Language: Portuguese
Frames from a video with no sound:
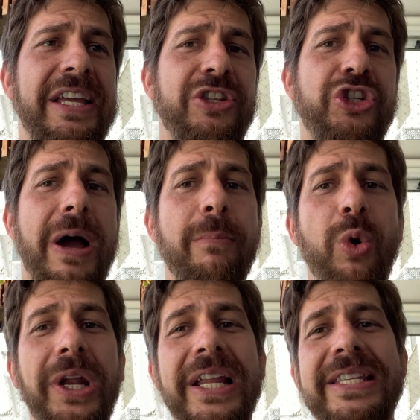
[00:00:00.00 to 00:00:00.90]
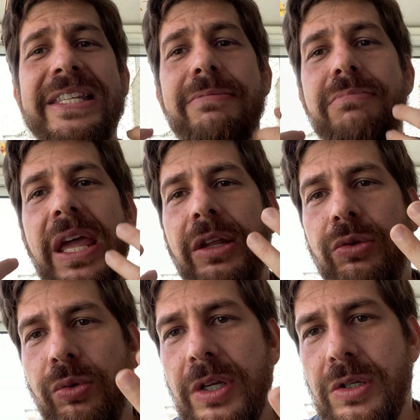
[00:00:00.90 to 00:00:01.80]
de
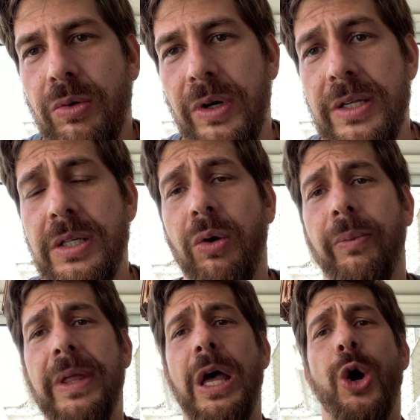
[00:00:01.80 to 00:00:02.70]
amolecimento desse coração.